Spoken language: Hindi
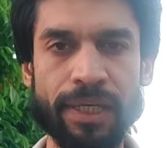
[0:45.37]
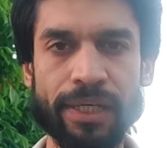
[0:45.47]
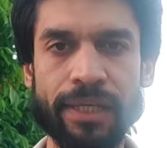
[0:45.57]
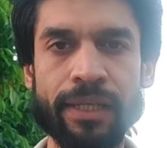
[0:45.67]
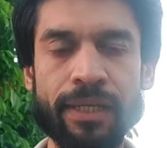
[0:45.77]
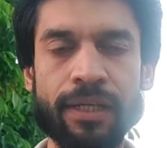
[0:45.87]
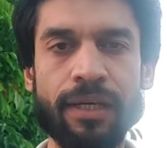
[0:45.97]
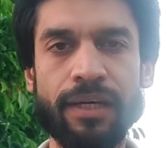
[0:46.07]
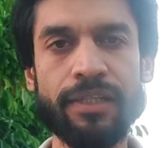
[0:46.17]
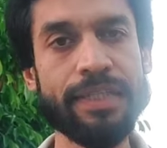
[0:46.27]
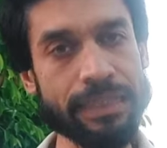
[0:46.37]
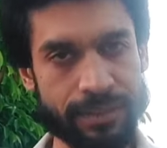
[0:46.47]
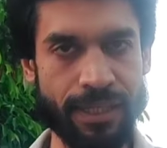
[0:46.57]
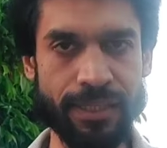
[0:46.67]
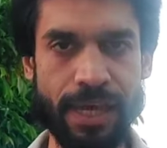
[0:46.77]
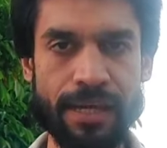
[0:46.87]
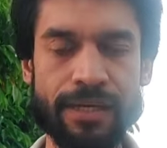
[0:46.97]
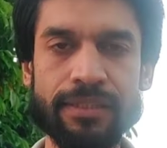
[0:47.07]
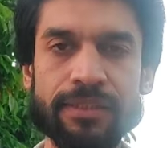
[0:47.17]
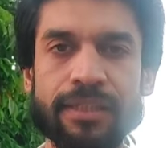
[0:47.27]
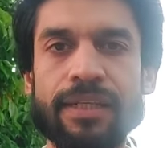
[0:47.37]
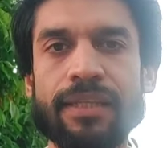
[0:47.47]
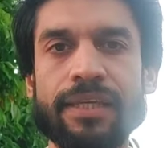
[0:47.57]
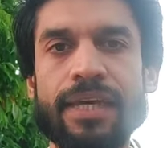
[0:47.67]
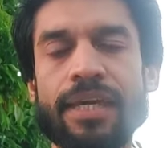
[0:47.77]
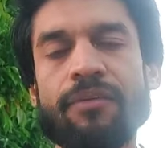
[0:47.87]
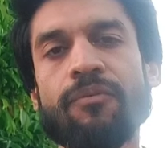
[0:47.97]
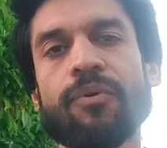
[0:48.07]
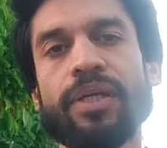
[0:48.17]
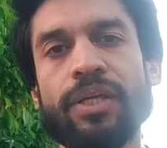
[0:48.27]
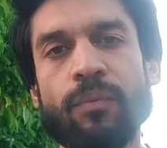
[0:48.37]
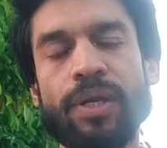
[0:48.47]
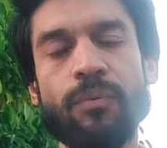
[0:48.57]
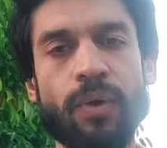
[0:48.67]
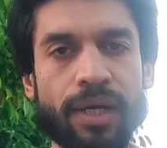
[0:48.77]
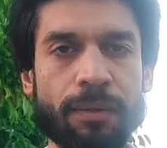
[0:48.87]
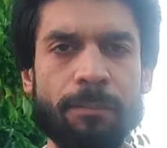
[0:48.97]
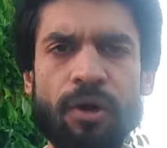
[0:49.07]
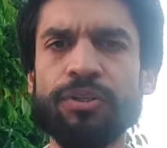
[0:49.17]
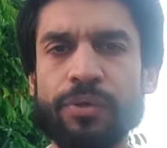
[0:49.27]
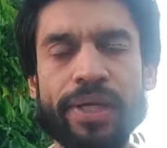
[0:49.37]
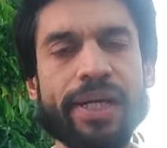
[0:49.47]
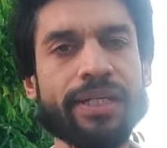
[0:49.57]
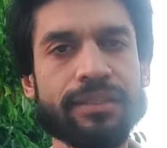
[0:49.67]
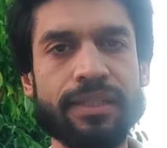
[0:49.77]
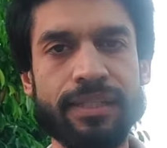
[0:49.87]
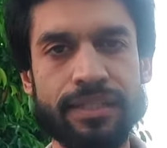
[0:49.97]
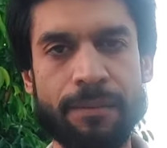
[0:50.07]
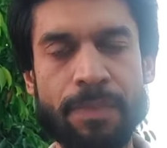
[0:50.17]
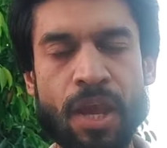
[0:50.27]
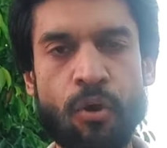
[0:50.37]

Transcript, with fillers: कम्प्लीटली येस दे दिया है ग्रीन सिग्नल दे दिया है कि वो टी वर्ल्ड कप में और जो इंग्लैंड की सीरीज़ है